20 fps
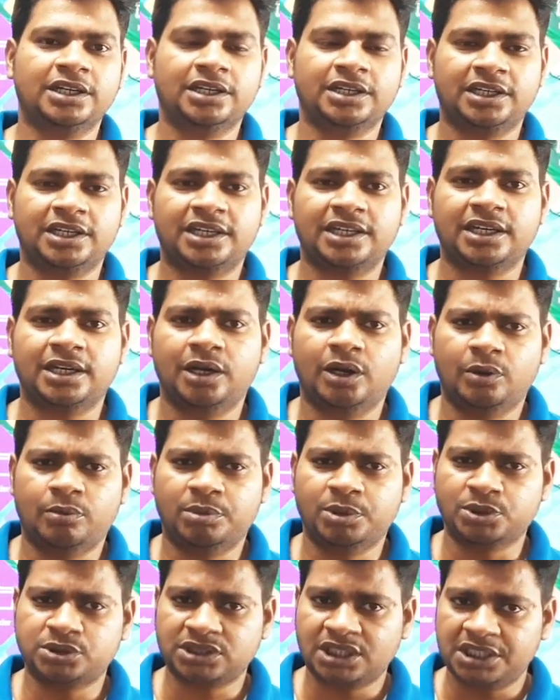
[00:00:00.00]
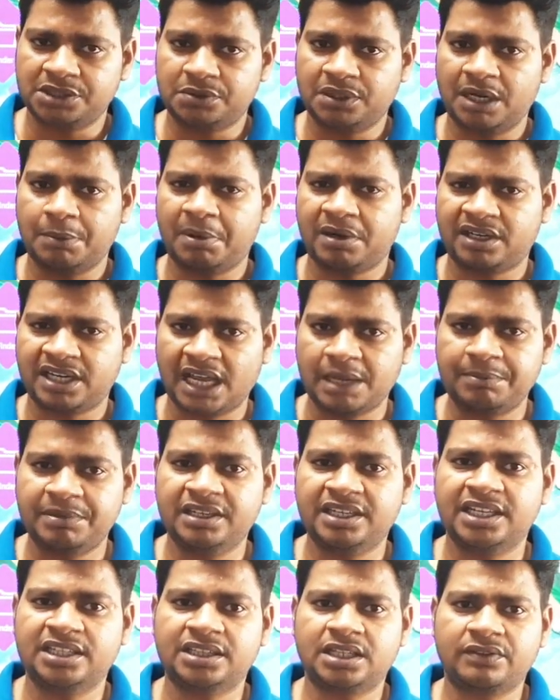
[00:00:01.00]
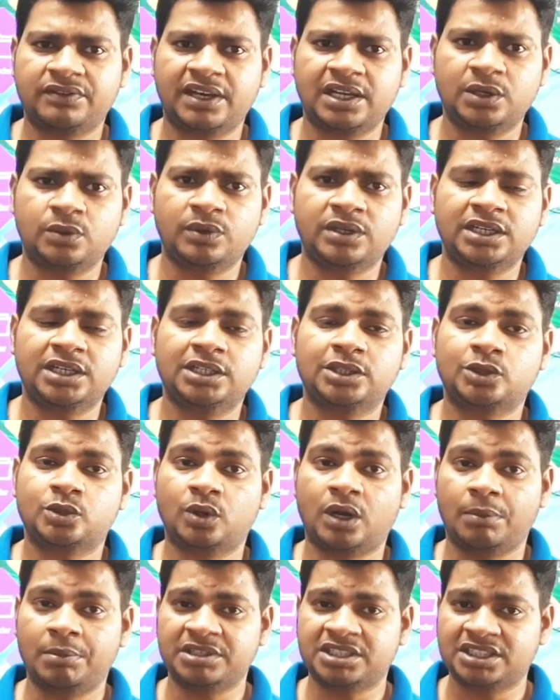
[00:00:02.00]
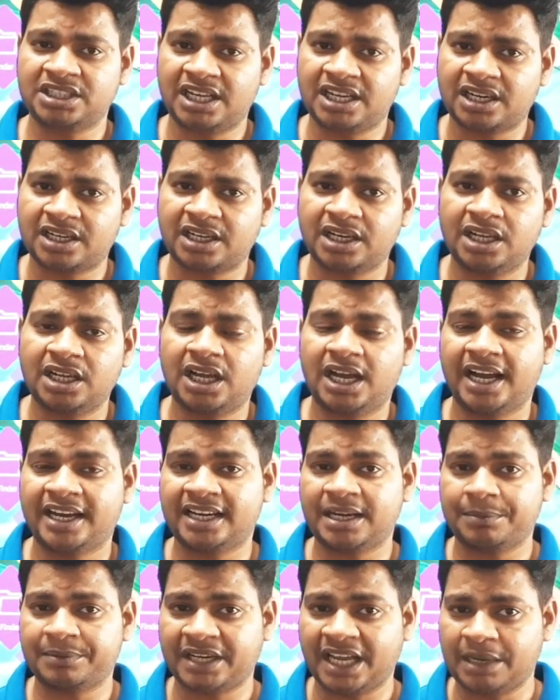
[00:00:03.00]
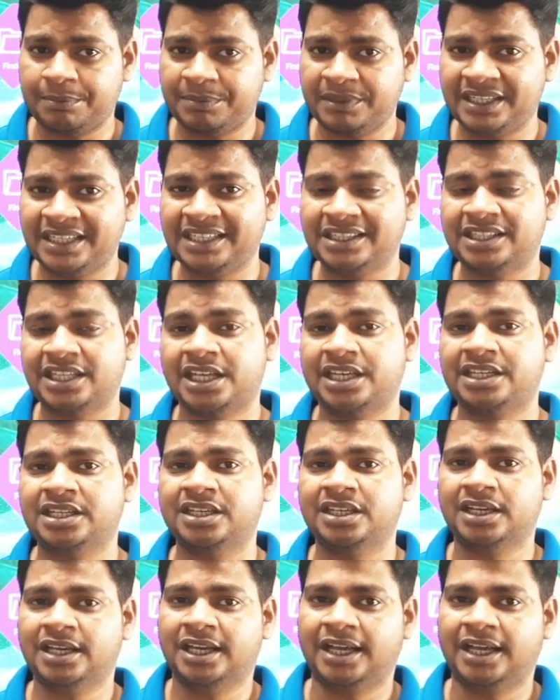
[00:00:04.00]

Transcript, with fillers: ठीक है बहुत सारे स्टूडेंट यहाँ पर टाइपिंग के अंदर फेल हुए हैं तो हमेशा ध्यान रखना अगर आप टाइपिंग की तैयारी